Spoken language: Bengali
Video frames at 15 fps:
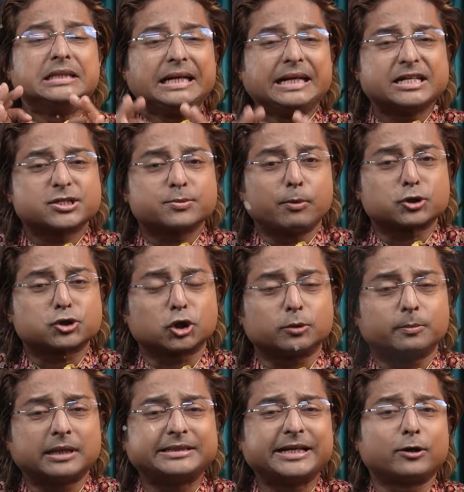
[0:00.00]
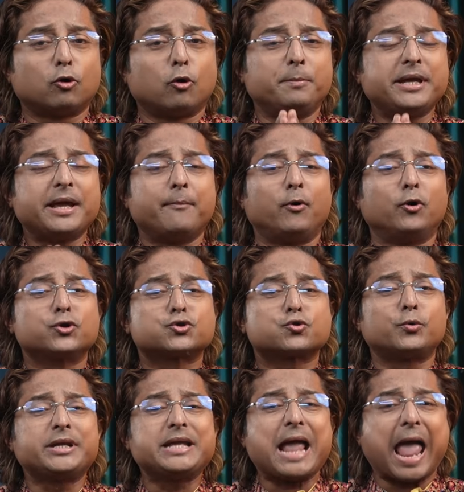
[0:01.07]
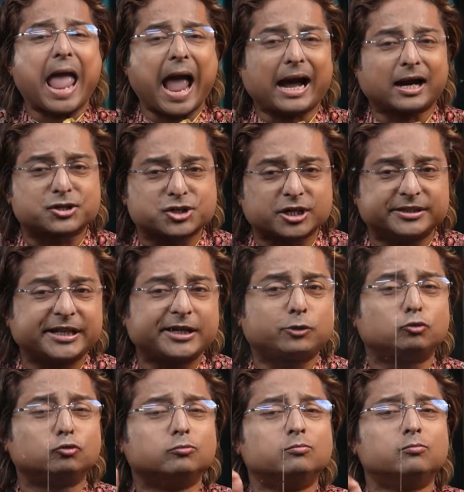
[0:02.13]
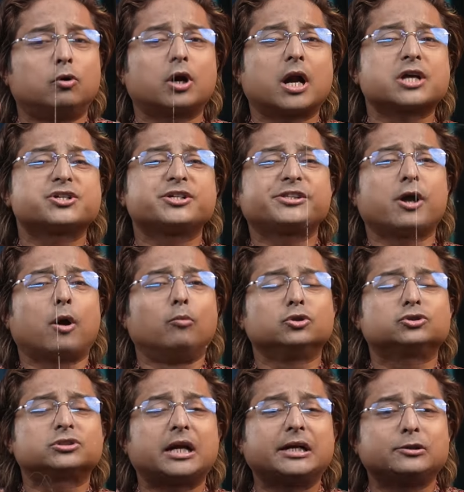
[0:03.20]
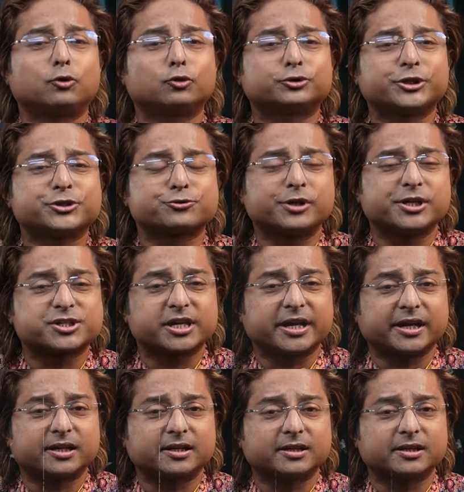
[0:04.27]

তিরিশ বছর বাদে রবি এবং শনি একসাথে কুম্ভ রাশিতে অবস্থান করতে চলেছে